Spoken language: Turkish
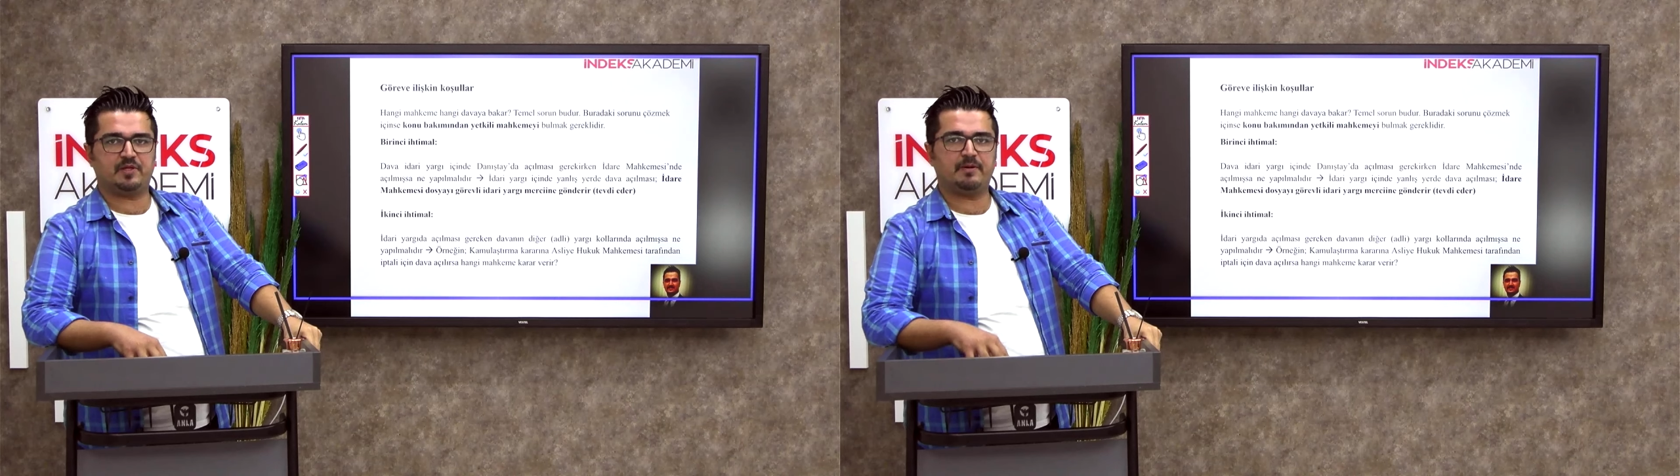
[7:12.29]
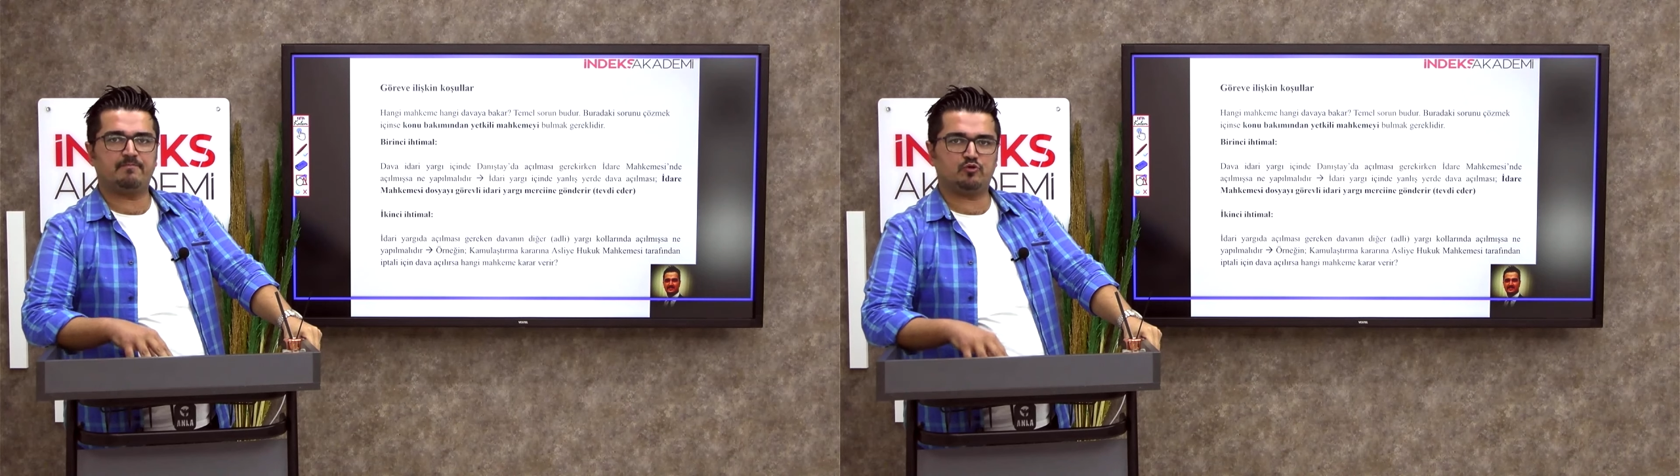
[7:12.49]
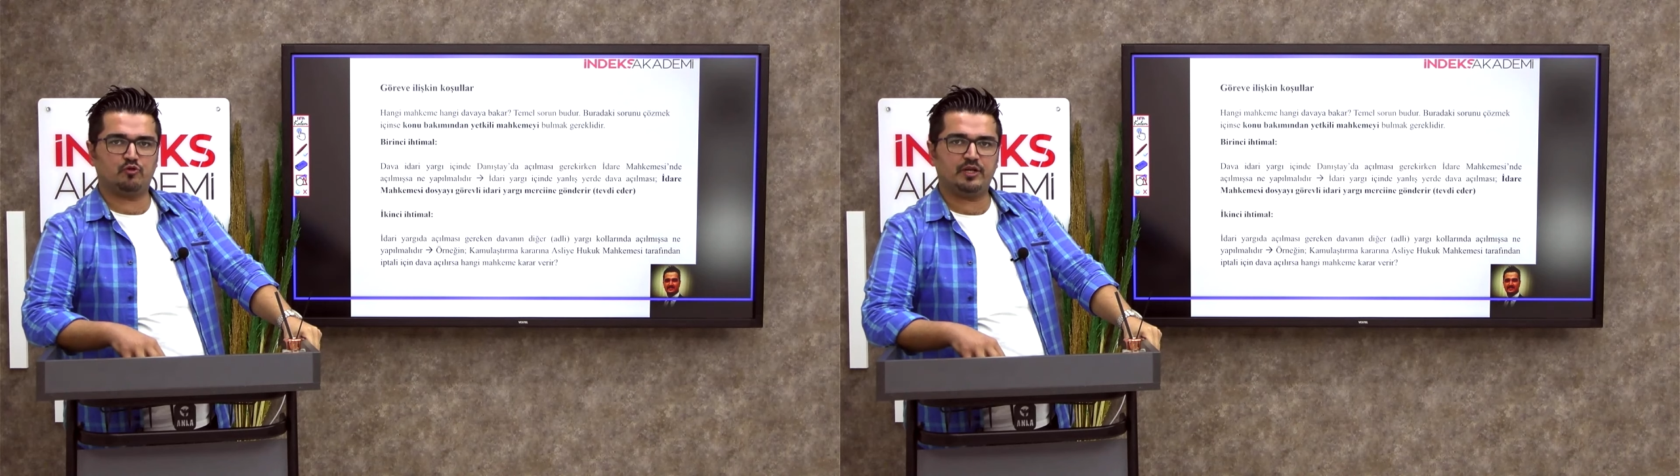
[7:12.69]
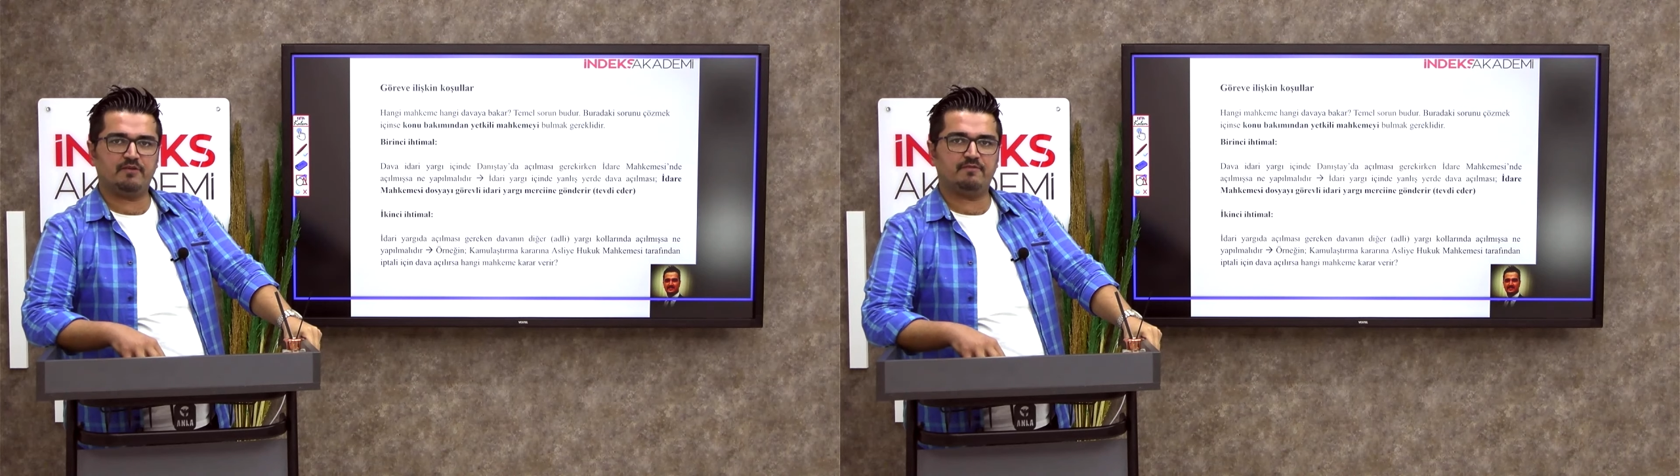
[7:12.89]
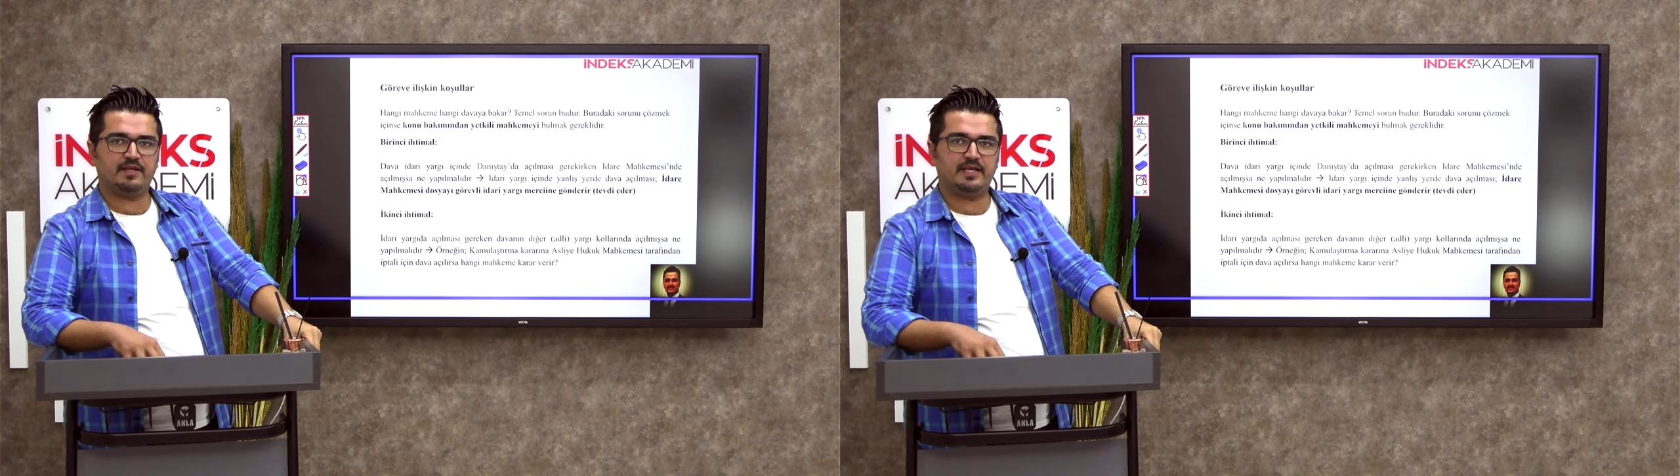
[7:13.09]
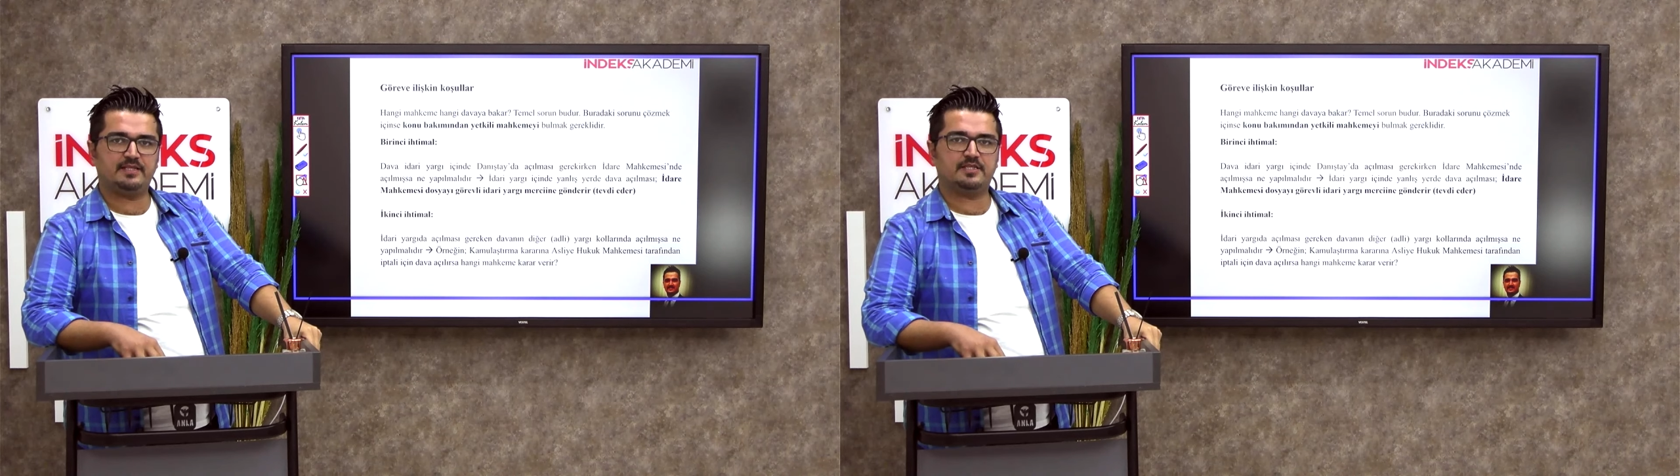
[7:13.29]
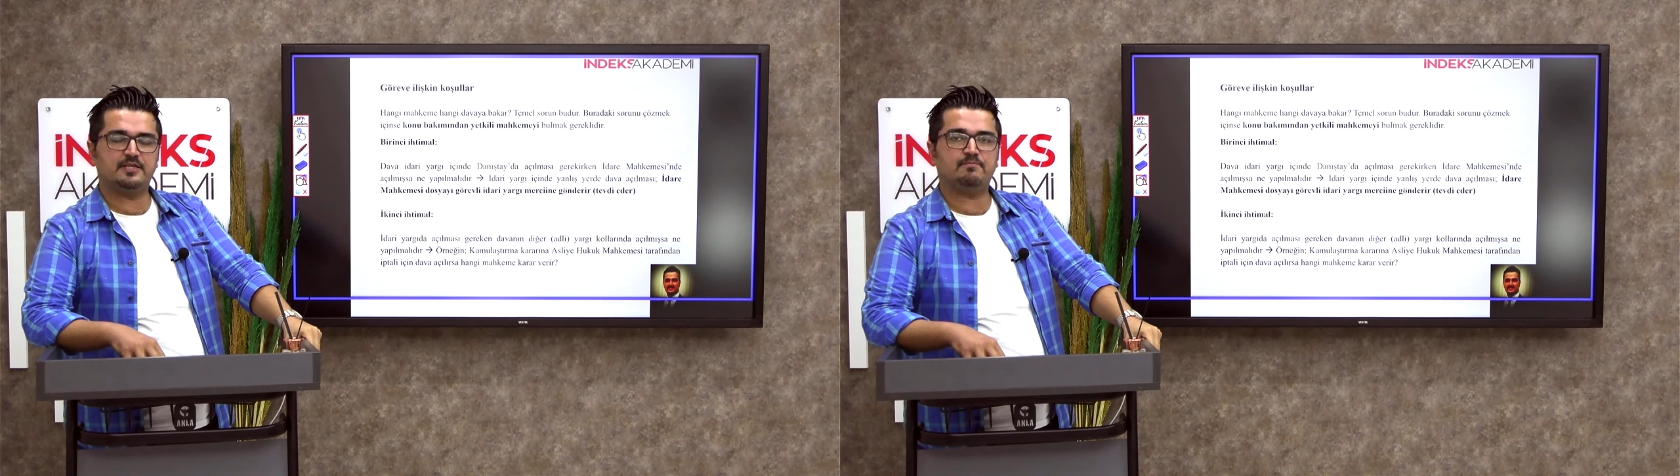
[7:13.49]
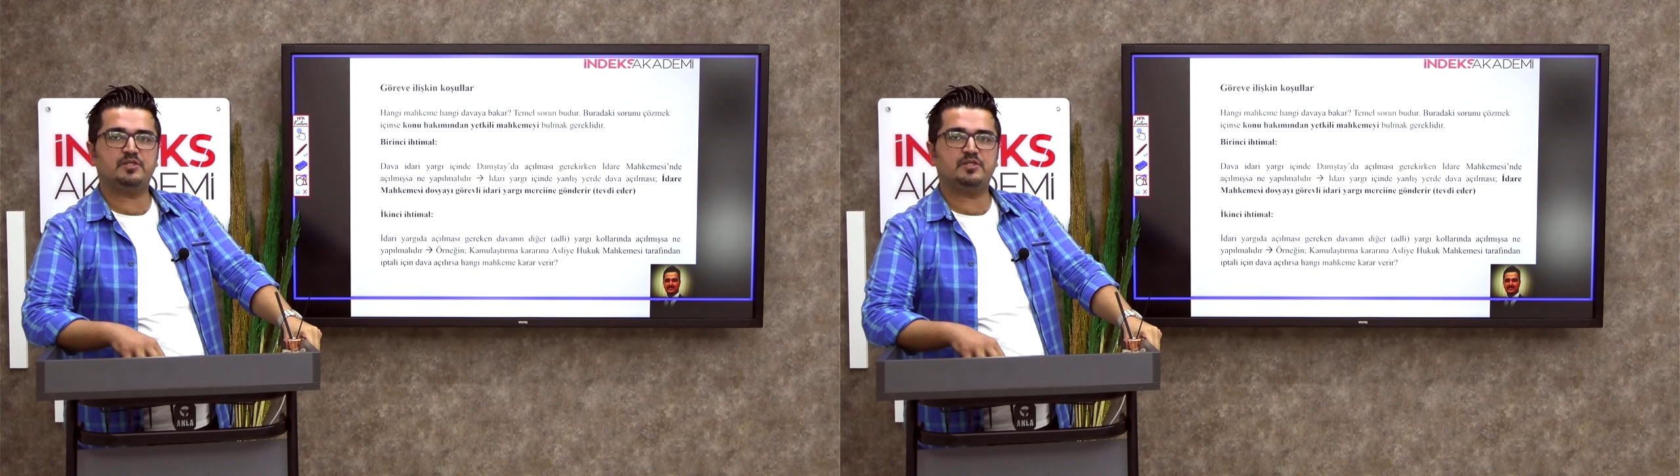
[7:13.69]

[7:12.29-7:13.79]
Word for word: Tamam mı? Görev ve yetki